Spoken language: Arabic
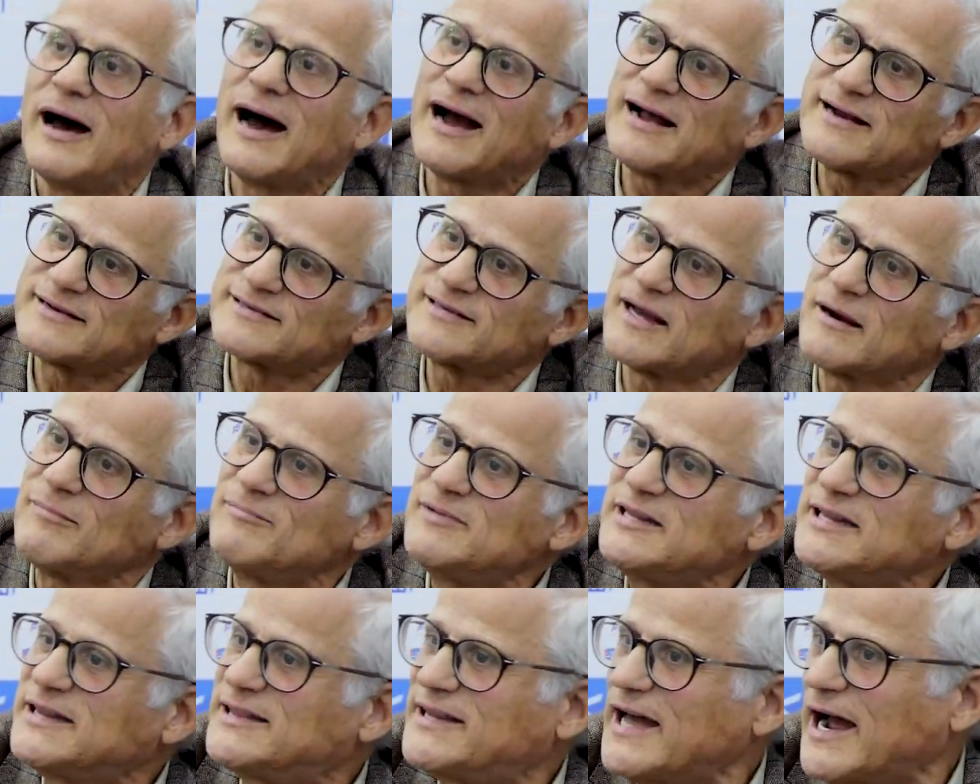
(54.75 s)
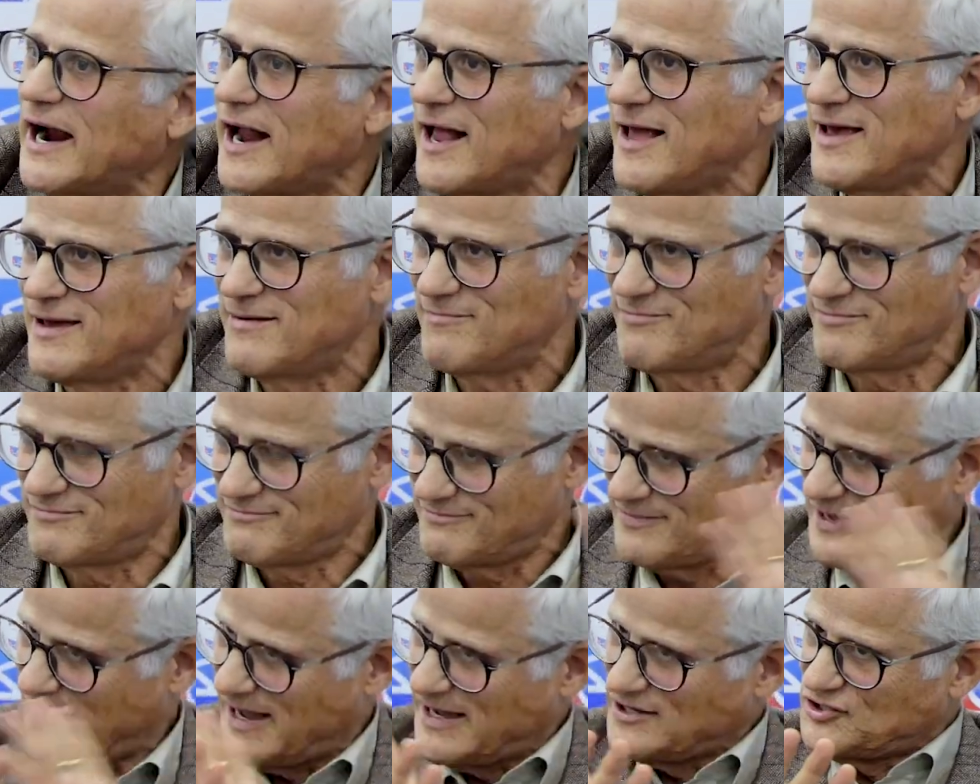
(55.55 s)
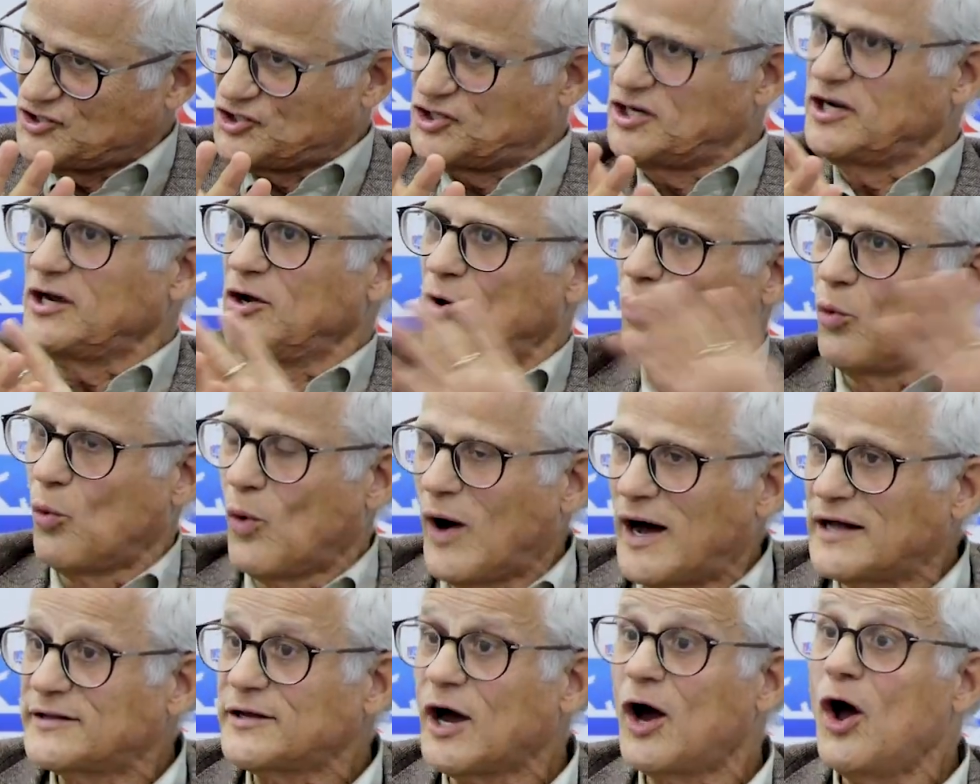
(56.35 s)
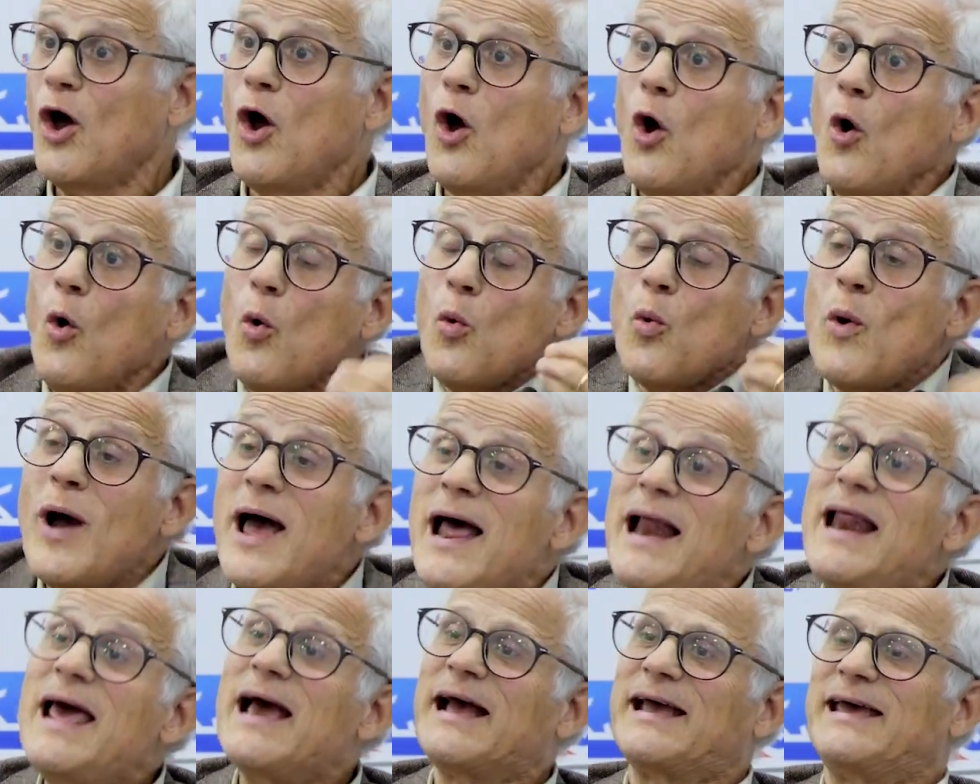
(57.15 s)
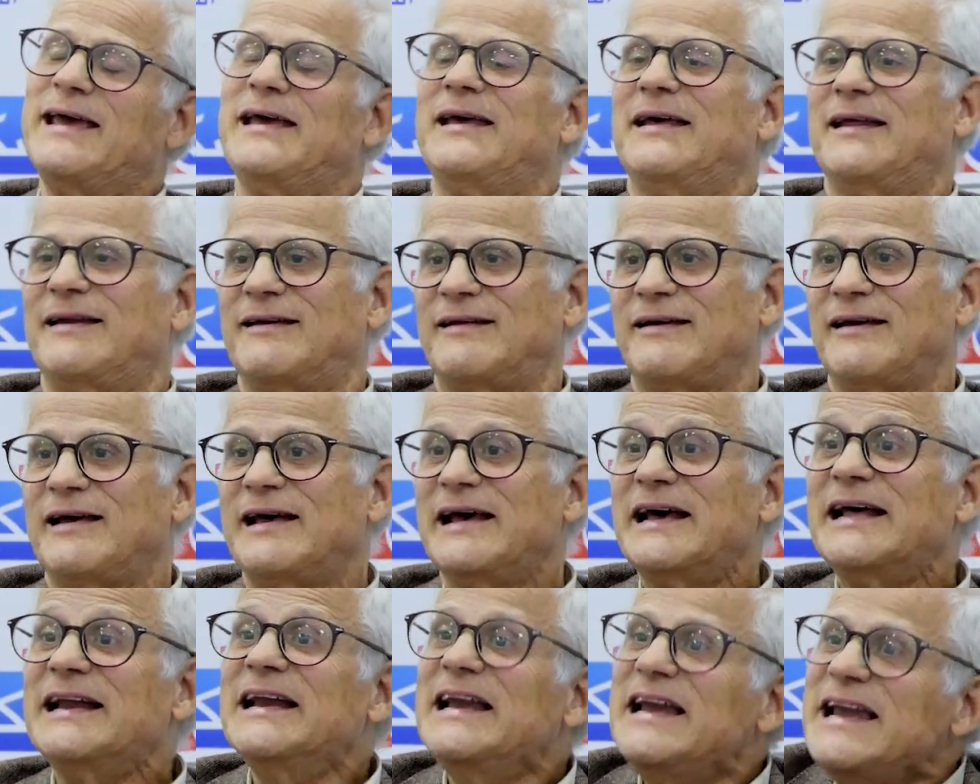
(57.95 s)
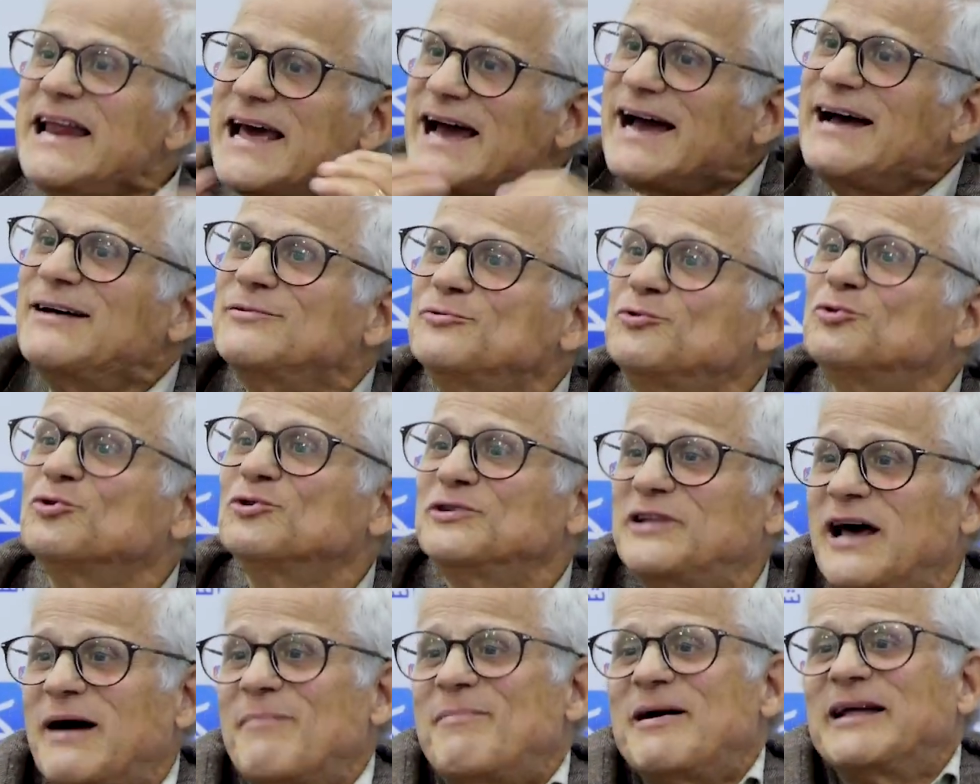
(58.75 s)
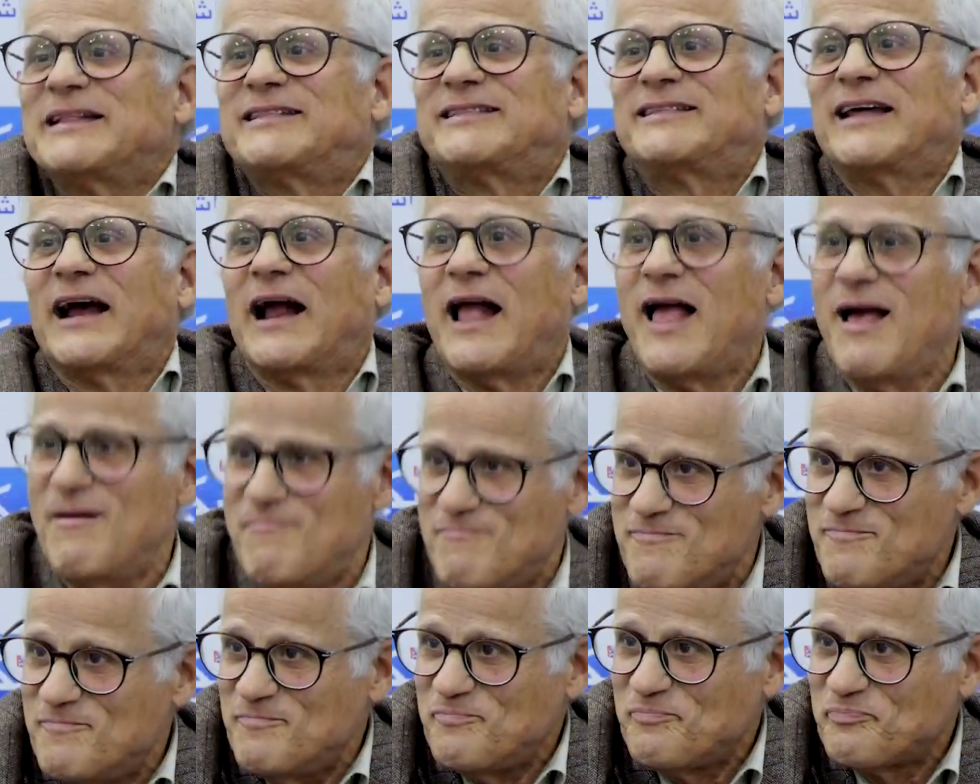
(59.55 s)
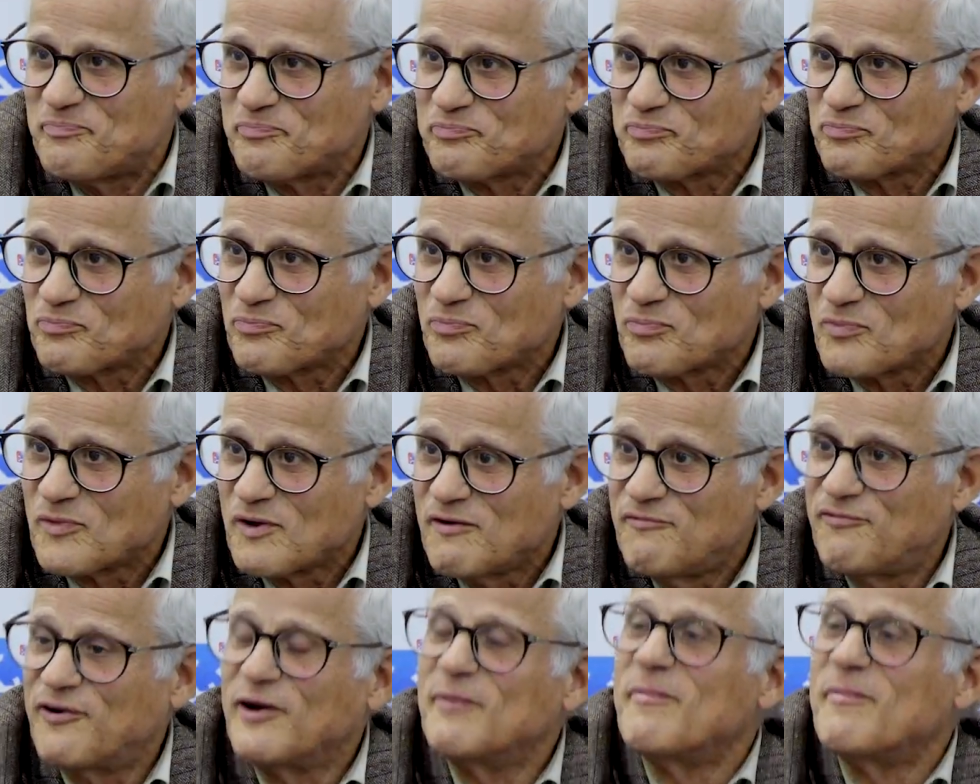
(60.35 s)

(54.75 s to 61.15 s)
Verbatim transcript: اكثر من الدراهم هادشي واضح ولكن اللي عنده دابا الدرهم في